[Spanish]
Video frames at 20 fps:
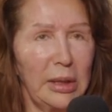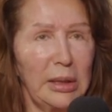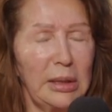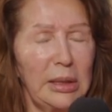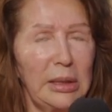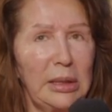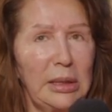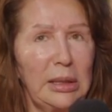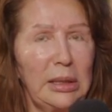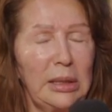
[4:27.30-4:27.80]

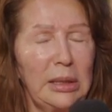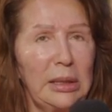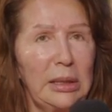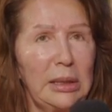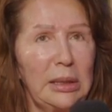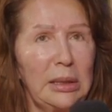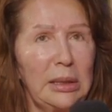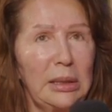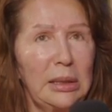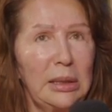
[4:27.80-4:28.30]

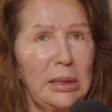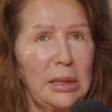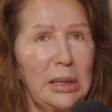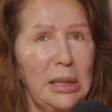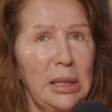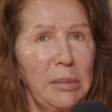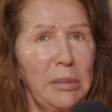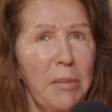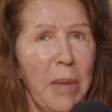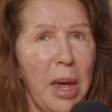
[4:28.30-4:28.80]
Y,
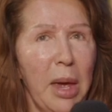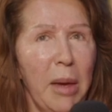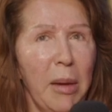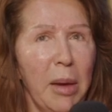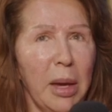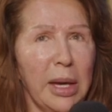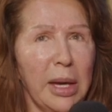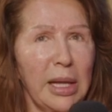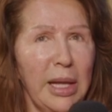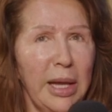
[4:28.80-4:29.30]

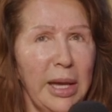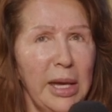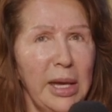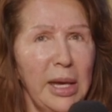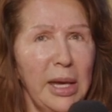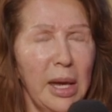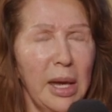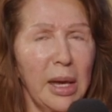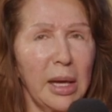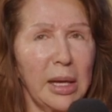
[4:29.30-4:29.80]
me
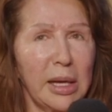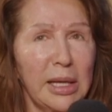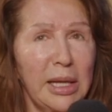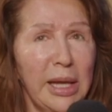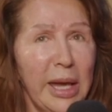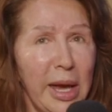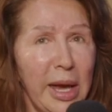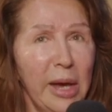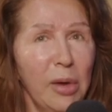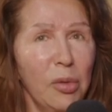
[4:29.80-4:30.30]
creí,
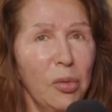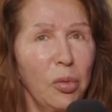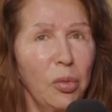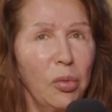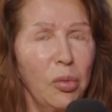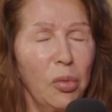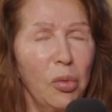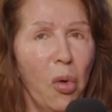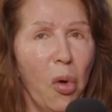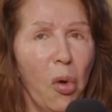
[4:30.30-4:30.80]
crié
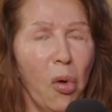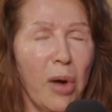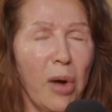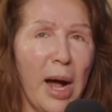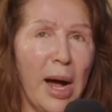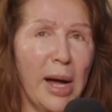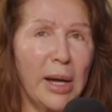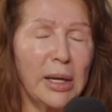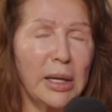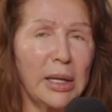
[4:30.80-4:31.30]
un
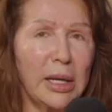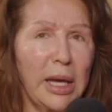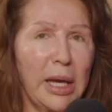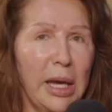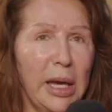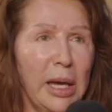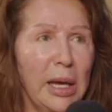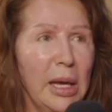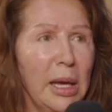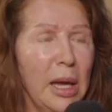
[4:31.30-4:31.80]
hogar
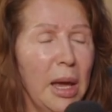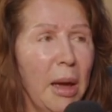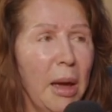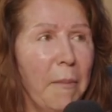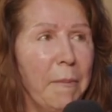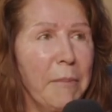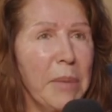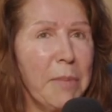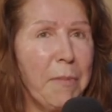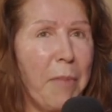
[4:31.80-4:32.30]
que
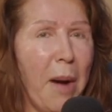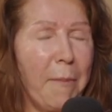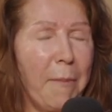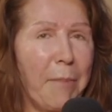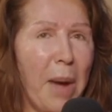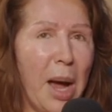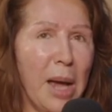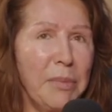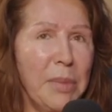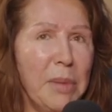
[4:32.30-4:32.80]
mi
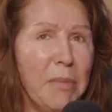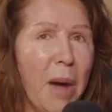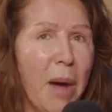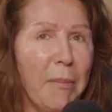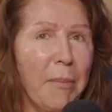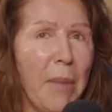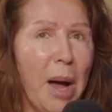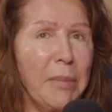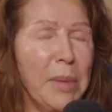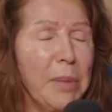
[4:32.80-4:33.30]
papá y mi
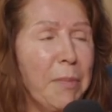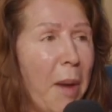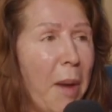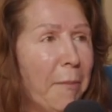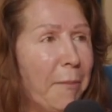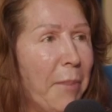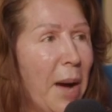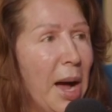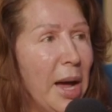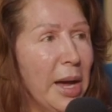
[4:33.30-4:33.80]
mamá, mi
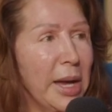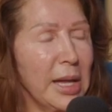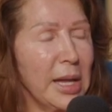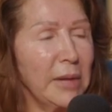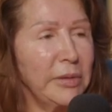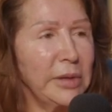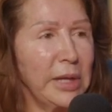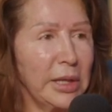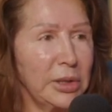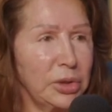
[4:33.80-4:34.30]
papá era
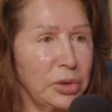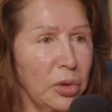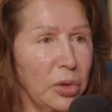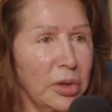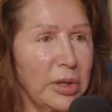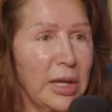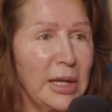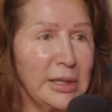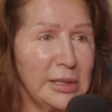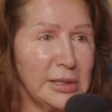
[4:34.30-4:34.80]
director
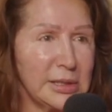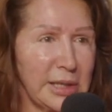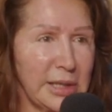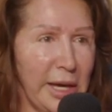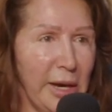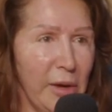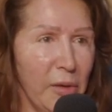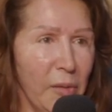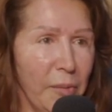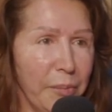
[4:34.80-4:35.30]
del
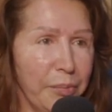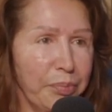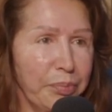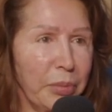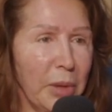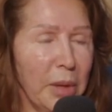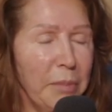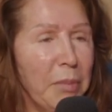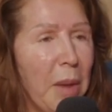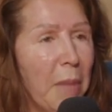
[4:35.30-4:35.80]
liceo,
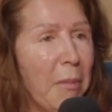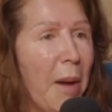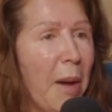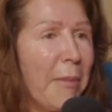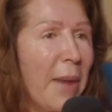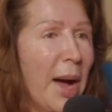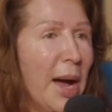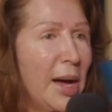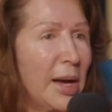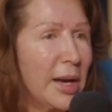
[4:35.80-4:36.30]
mi
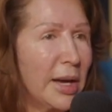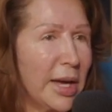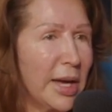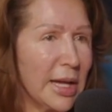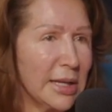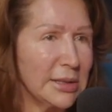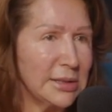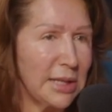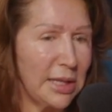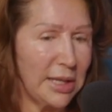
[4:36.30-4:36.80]
mamá
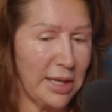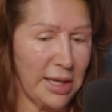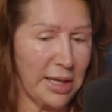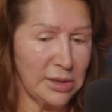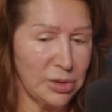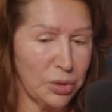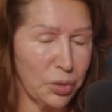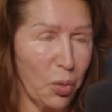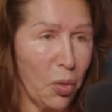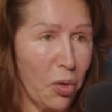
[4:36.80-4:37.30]
era
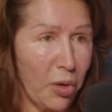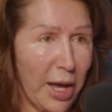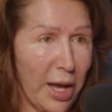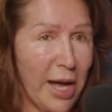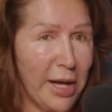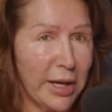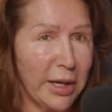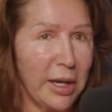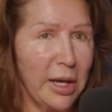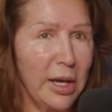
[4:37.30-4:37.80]
en su
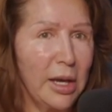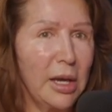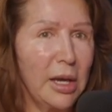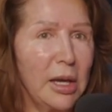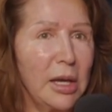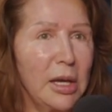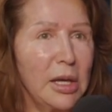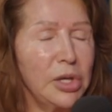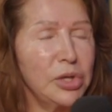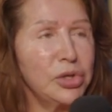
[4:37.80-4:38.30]
hogar.
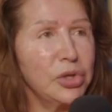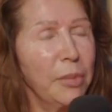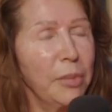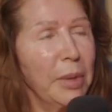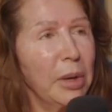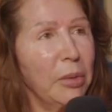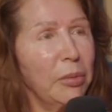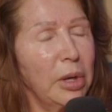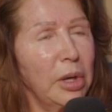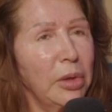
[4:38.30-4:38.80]
Y yo
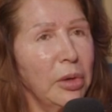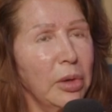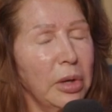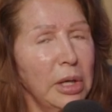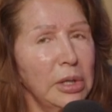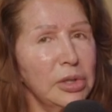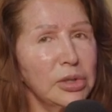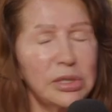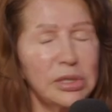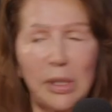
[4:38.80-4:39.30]
me acuerdo
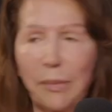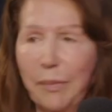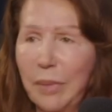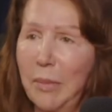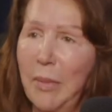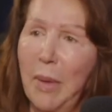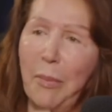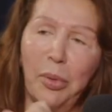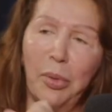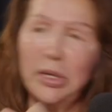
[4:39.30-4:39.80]
que yo siempre
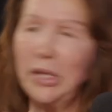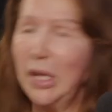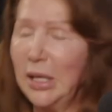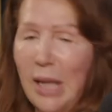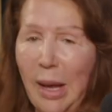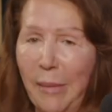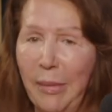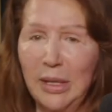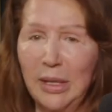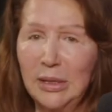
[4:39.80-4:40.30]
me ponía en
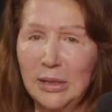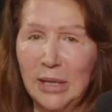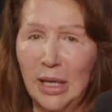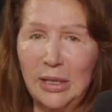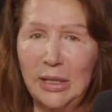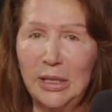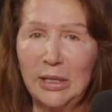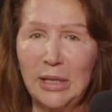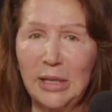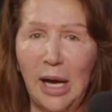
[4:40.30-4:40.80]
la
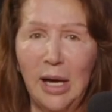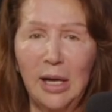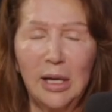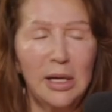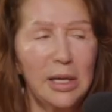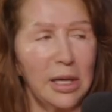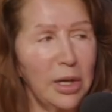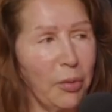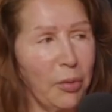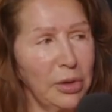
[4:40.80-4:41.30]
ventanita,
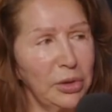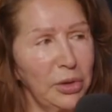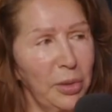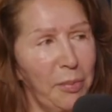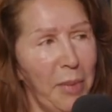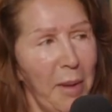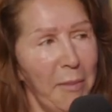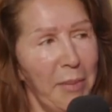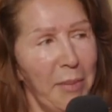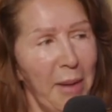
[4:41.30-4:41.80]
cuando
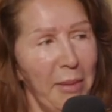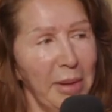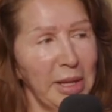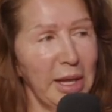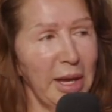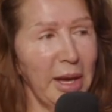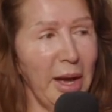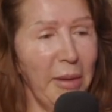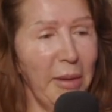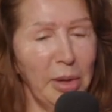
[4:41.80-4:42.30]
papá
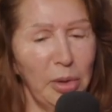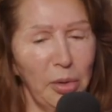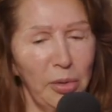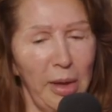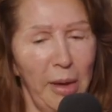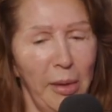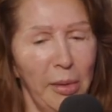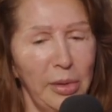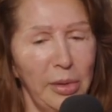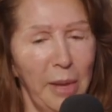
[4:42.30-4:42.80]
llegaba nos
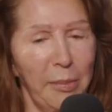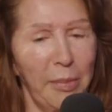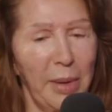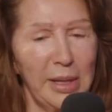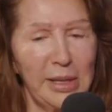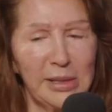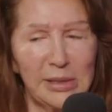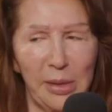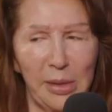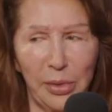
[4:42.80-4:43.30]
daba una
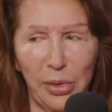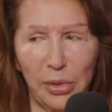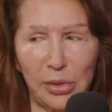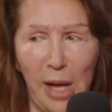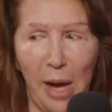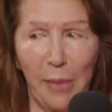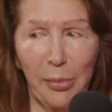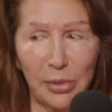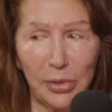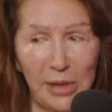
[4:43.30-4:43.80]
paliza, yo
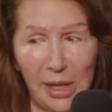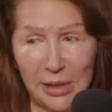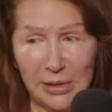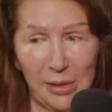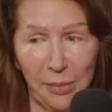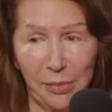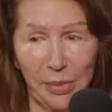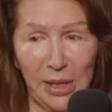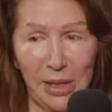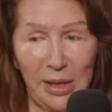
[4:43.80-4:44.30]
estaba montada
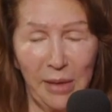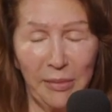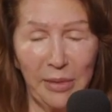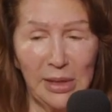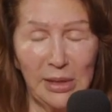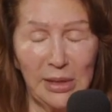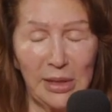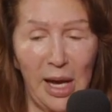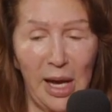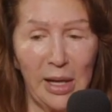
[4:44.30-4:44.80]
siempre en la
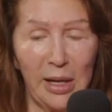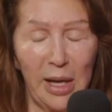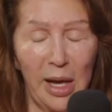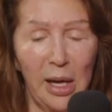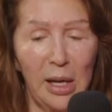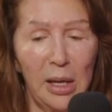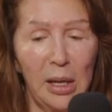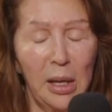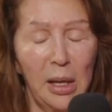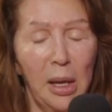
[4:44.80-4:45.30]
ventana,
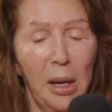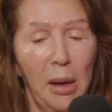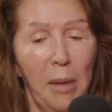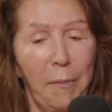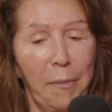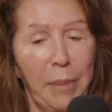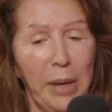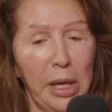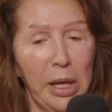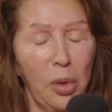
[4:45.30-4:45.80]

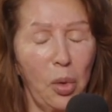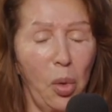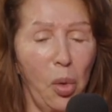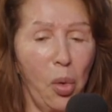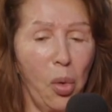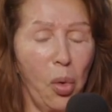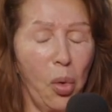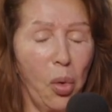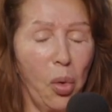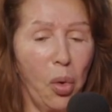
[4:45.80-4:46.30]

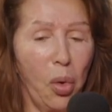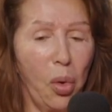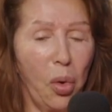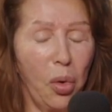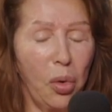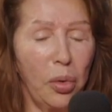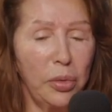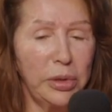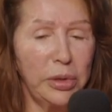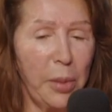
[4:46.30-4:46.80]
pero
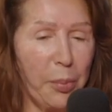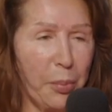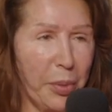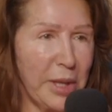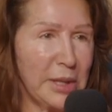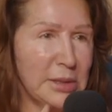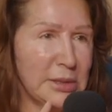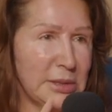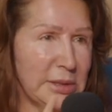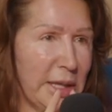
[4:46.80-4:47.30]

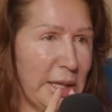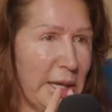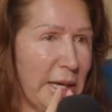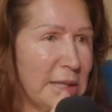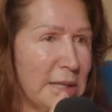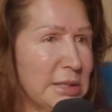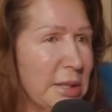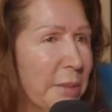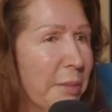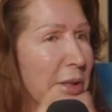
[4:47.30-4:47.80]
después ese,
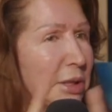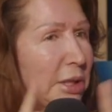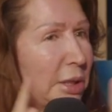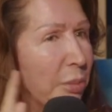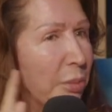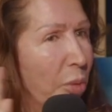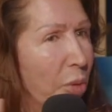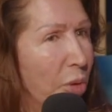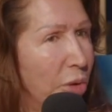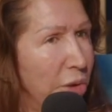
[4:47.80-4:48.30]
ese
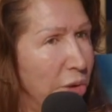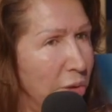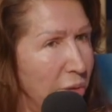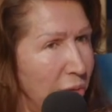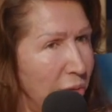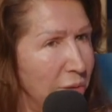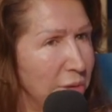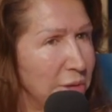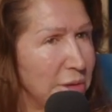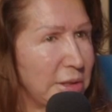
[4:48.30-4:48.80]
matrimonio
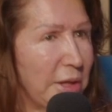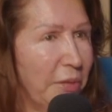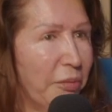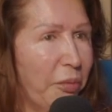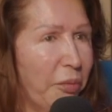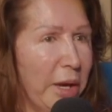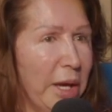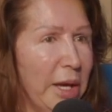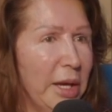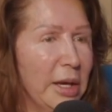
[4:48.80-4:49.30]
se
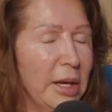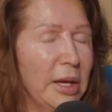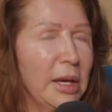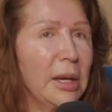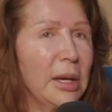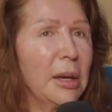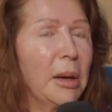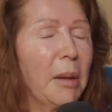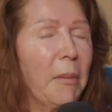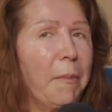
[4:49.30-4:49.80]
fue
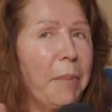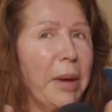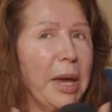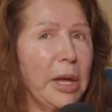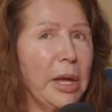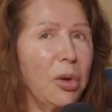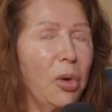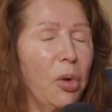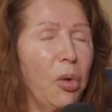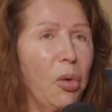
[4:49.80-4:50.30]

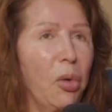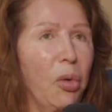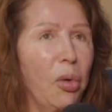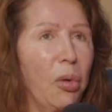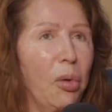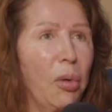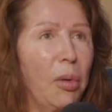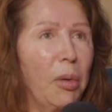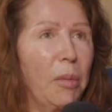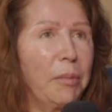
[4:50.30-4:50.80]
pero
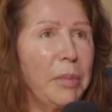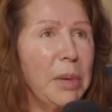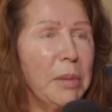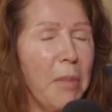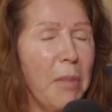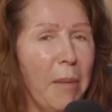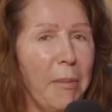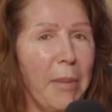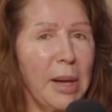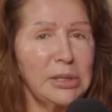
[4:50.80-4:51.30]
mi
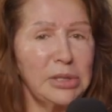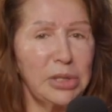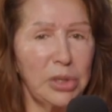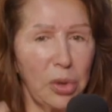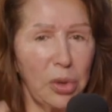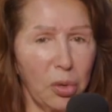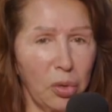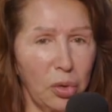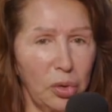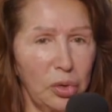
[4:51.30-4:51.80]
mamá
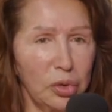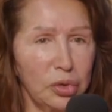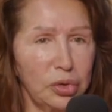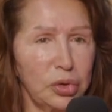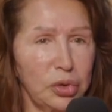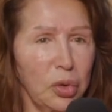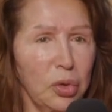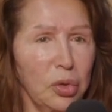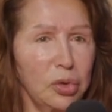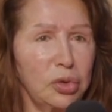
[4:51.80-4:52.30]
siguió con
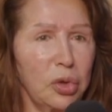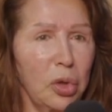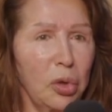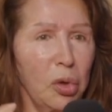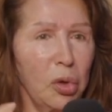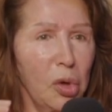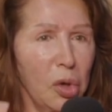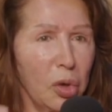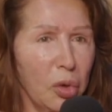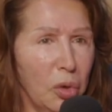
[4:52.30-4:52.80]

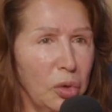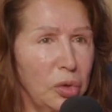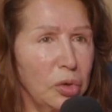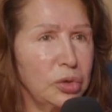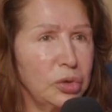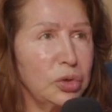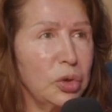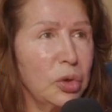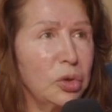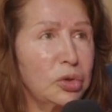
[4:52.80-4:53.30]
nosotros, con
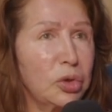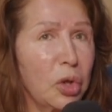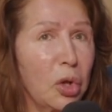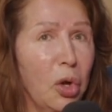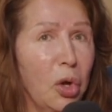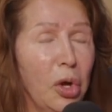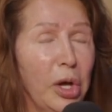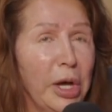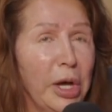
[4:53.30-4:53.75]
nosotros.